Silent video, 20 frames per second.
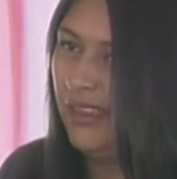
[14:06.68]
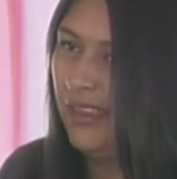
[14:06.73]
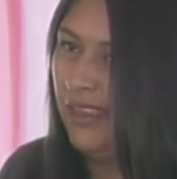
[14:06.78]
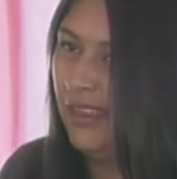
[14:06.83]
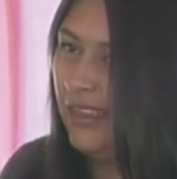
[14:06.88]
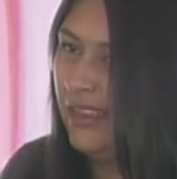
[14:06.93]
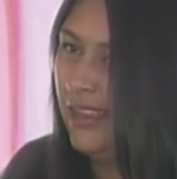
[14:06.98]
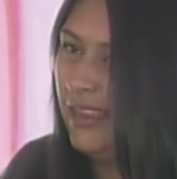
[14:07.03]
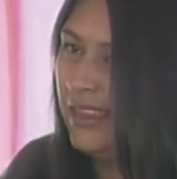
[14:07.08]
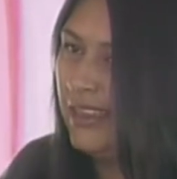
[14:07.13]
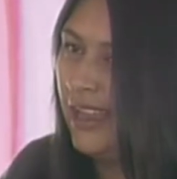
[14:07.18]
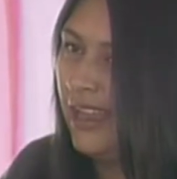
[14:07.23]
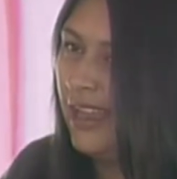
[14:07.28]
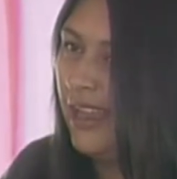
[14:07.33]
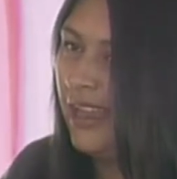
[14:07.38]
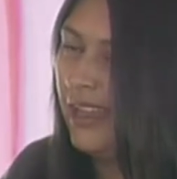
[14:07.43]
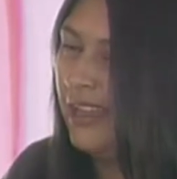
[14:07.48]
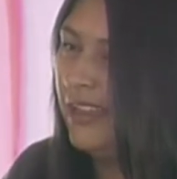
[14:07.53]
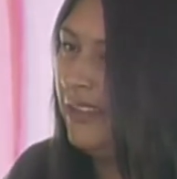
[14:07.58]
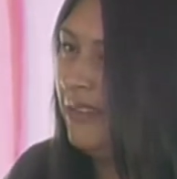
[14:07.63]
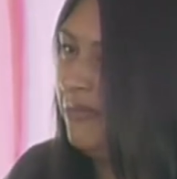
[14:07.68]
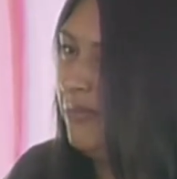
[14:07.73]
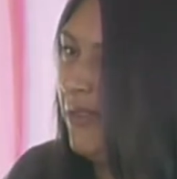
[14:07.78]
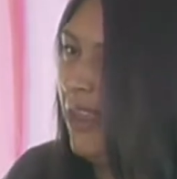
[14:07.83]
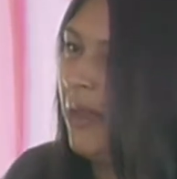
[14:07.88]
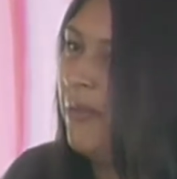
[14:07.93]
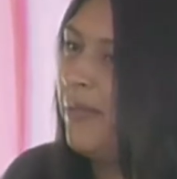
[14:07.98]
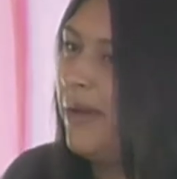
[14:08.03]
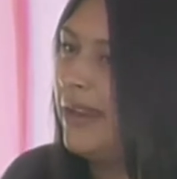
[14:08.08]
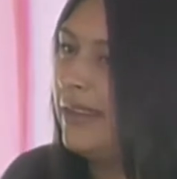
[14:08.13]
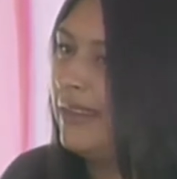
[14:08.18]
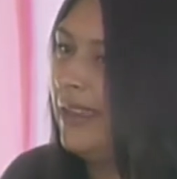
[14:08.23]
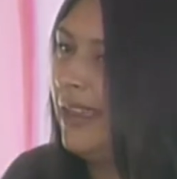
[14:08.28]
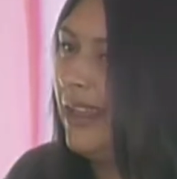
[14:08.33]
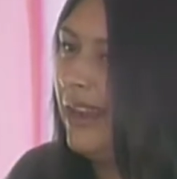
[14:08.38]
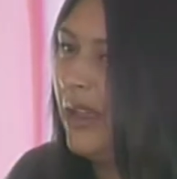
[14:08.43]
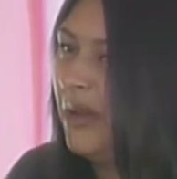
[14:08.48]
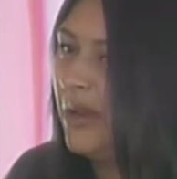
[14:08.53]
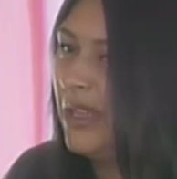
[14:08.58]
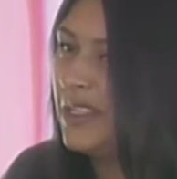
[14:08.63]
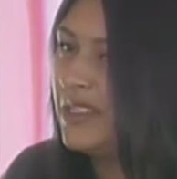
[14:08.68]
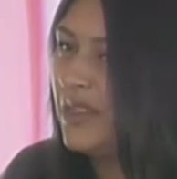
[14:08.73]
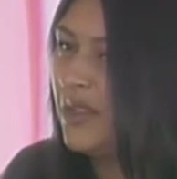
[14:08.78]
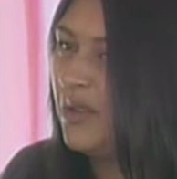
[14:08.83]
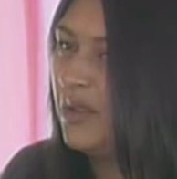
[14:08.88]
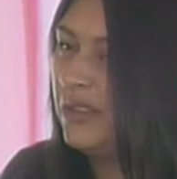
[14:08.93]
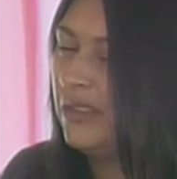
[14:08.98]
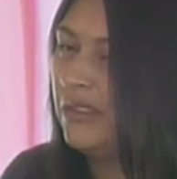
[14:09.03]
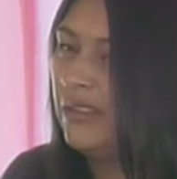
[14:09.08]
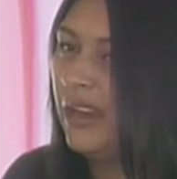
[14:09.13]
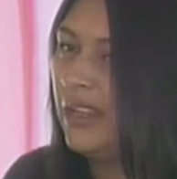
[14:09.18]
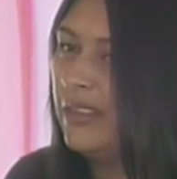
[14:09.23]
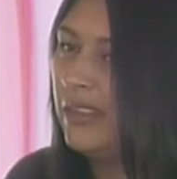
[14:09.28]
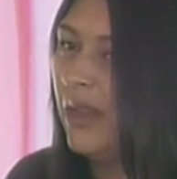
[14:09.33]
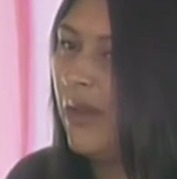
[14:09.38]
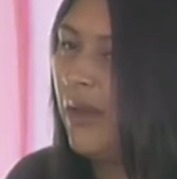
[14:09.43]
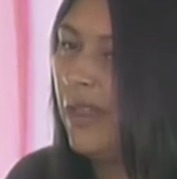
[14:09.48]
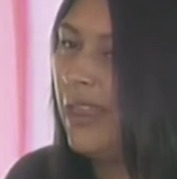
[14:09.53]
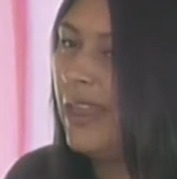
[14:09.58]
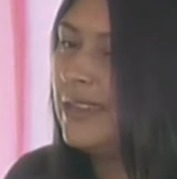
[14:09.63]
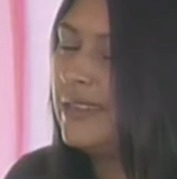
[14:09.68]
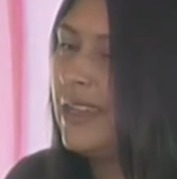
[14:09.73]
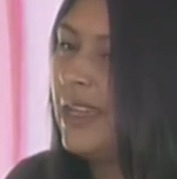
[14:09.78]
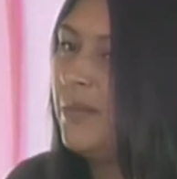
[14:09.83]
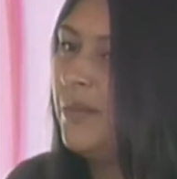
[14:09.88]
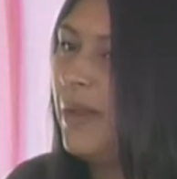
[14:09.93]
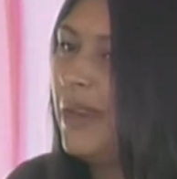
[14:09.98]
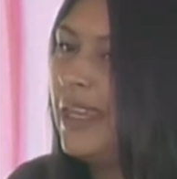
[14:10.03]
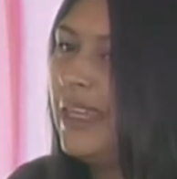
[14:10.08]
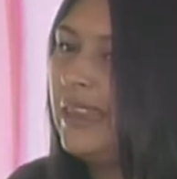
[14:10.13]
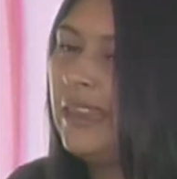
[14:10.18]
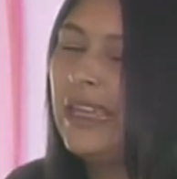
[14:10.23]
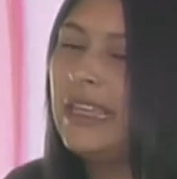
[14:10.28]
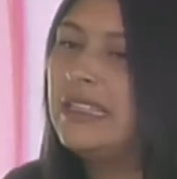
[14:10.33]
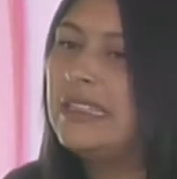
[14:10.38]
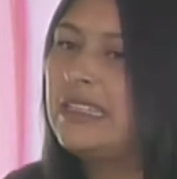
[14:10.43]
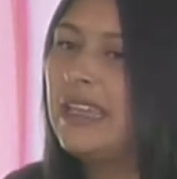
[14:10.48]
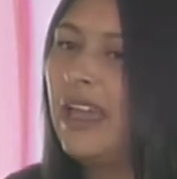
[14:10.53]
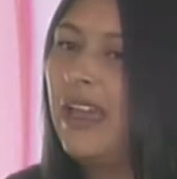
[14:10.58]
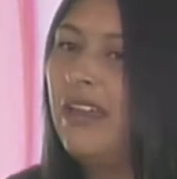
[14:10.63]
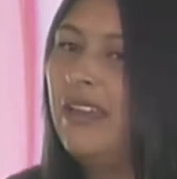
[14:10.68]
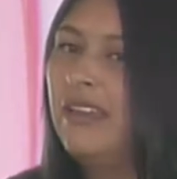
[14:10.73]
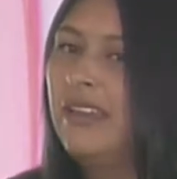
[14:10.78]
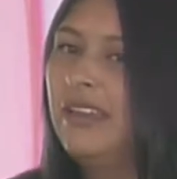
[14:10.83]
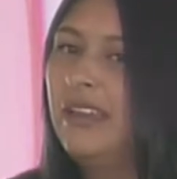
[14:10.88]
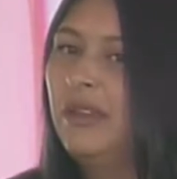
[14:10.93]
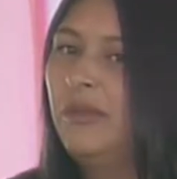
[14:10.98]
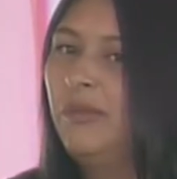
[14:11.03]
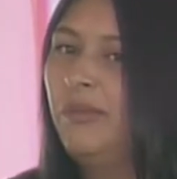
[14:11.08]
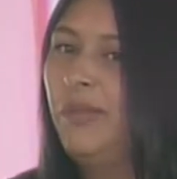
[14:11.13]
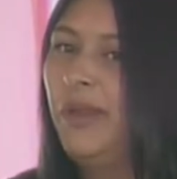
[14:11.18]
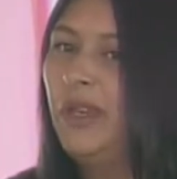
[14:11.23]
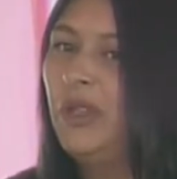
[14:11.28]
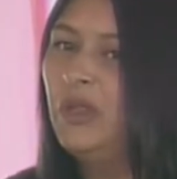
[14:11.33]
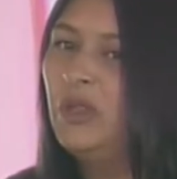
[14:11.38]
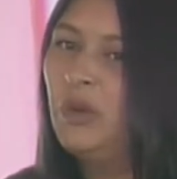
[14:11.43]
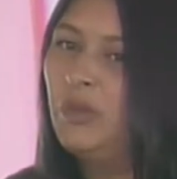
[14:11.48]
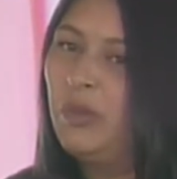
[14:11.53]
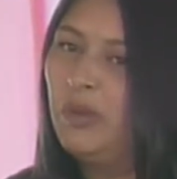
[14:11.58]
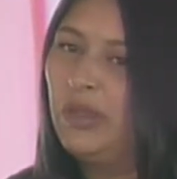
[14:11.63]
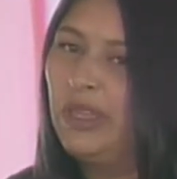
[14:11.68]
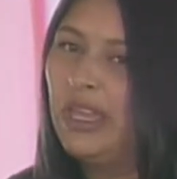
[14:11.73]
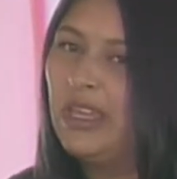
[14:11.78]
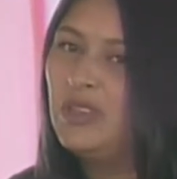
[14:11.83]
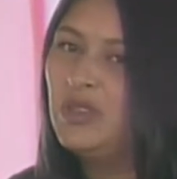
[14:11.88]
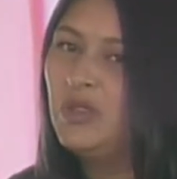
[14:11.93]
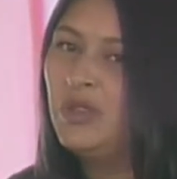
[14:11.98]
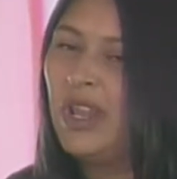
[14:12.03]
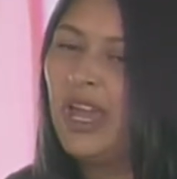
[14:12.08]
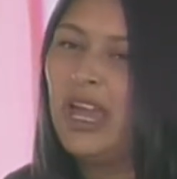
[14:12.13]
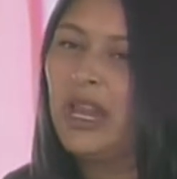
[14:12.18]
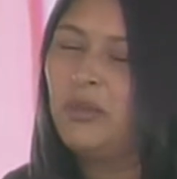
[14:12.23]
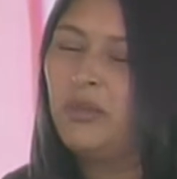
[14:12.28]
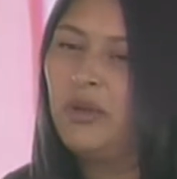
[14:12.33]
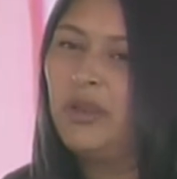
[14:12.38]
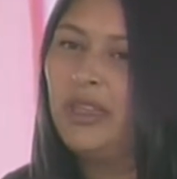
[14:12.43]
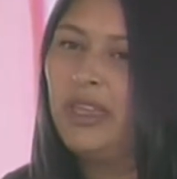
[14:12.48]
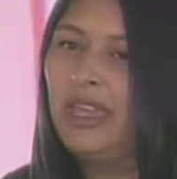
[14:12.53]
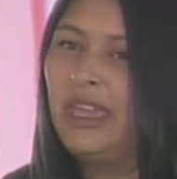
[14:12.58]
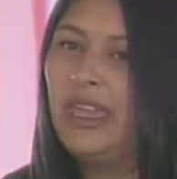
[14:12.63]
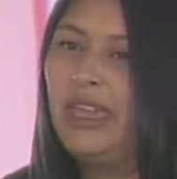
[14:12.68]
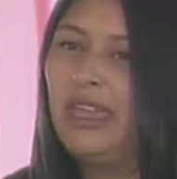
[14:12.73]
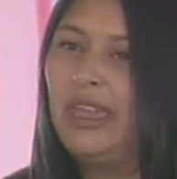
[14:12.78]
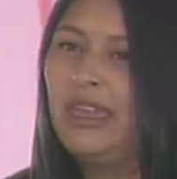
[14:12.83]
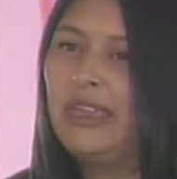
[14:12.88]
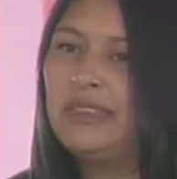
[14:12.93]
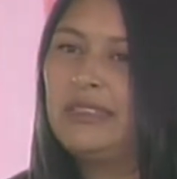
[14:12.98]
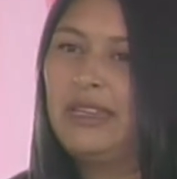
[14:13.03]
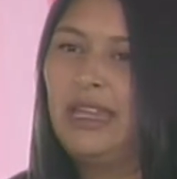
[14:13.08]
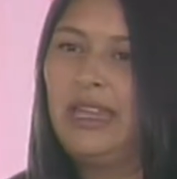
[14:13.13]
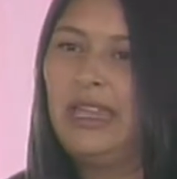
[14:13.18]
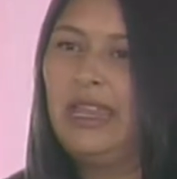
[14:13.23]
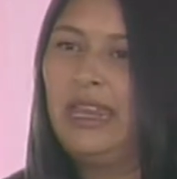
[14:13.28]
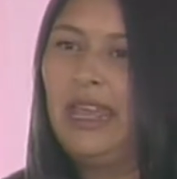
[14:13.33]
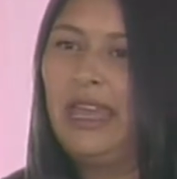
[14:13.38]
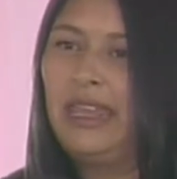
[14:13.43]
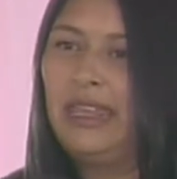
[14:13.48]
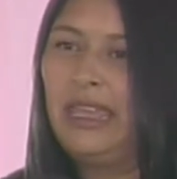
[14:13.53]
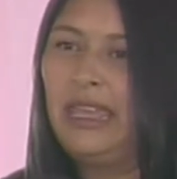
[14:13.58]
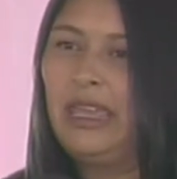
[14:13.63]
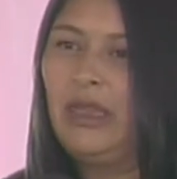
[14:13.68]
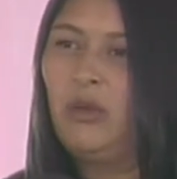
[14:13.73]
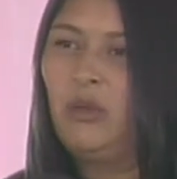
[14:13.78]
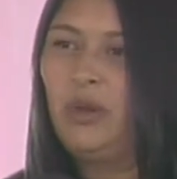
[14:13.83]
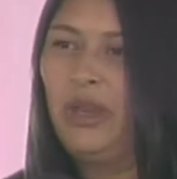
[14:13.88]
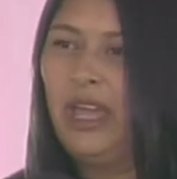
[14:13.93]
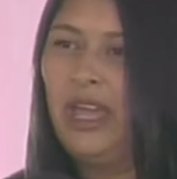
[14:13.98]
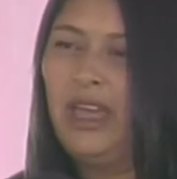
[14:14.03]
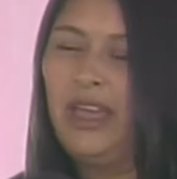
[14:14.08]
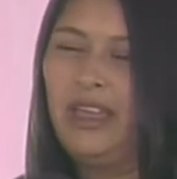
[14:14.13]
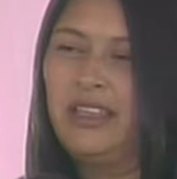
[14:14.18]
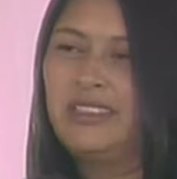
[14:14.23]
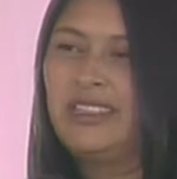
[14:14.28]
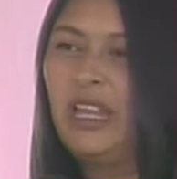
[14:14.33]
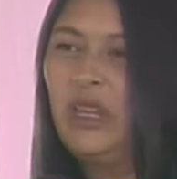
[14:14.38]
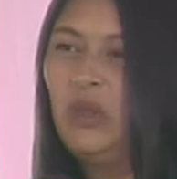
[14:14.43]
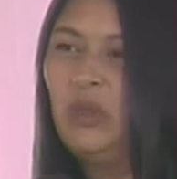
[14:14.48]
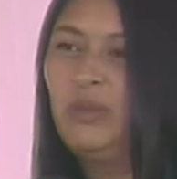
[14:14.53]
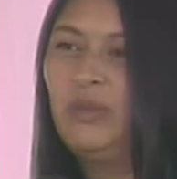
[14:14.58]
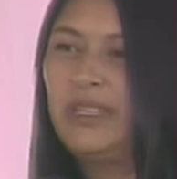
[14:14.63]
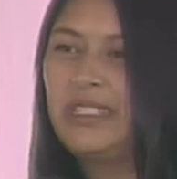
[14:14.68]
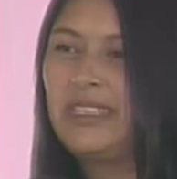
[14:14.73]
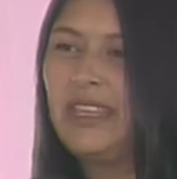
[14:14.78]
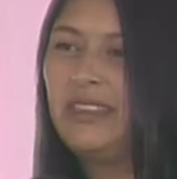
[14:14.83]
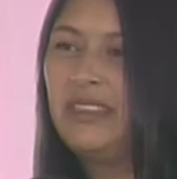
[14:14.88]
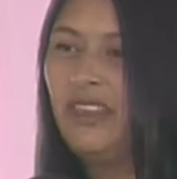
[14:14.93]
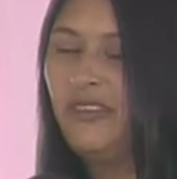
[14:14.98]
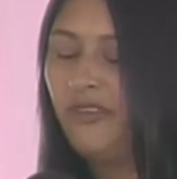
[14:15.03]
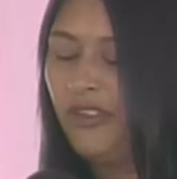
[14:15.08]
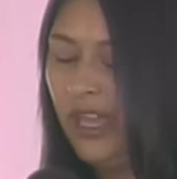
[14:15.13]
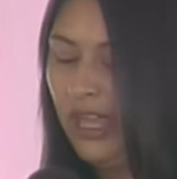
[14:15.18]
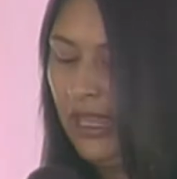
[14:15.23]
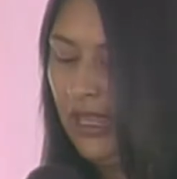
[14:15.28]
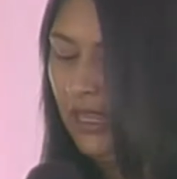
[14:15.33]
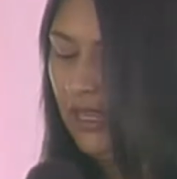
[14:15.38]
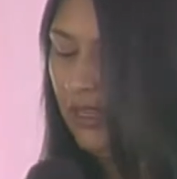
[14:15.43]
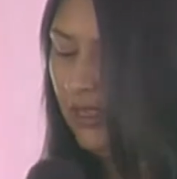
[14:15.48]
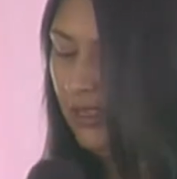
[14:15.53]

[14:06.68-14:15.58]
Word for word: Ella, aparte de la oración, trataba de hacer penitencia, pero no podía ayunar porque ella era de una salud bastante frágil.